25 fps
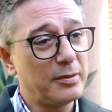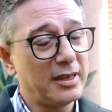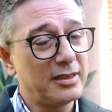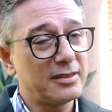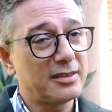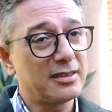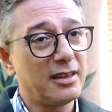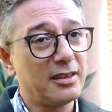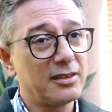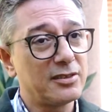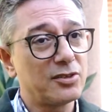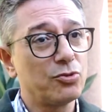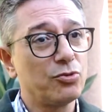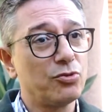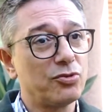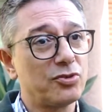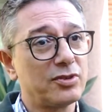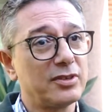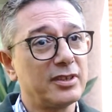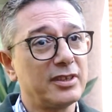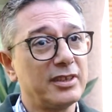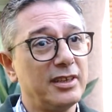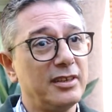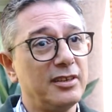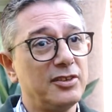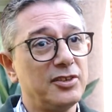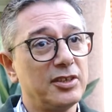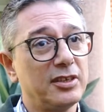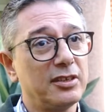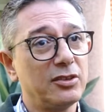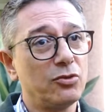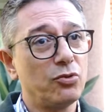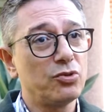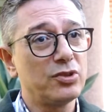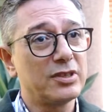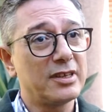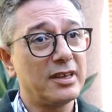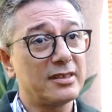Ben sağlık sigortasının
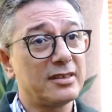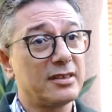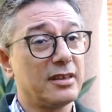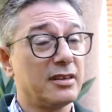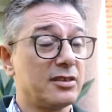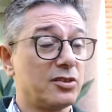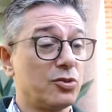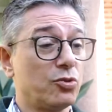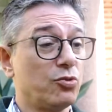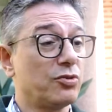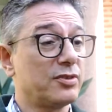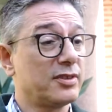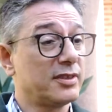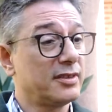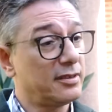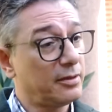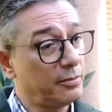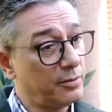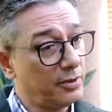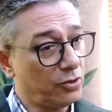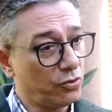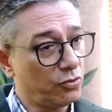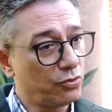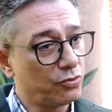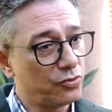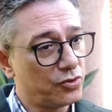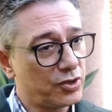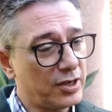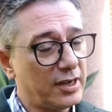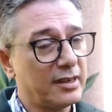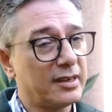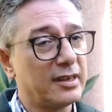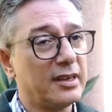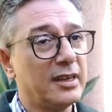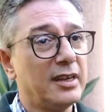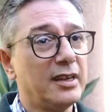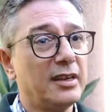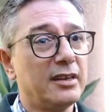geleceğinde özel sağlık sigortası tabii ki
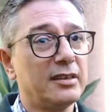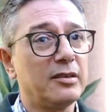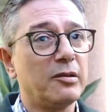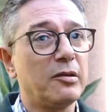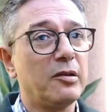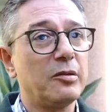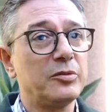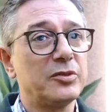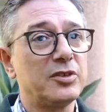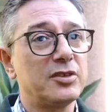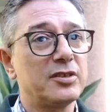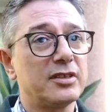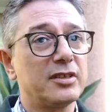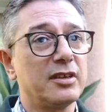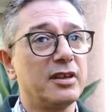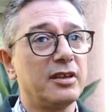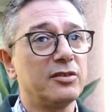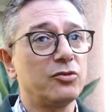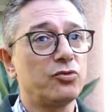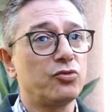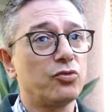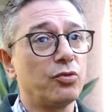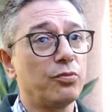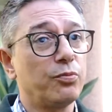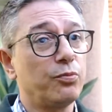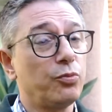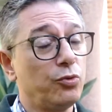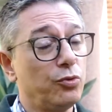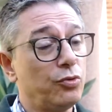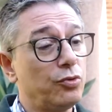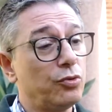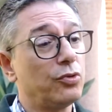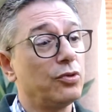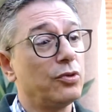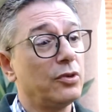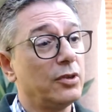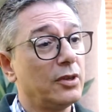olacak. Tamamlayıcı sahada çok büyük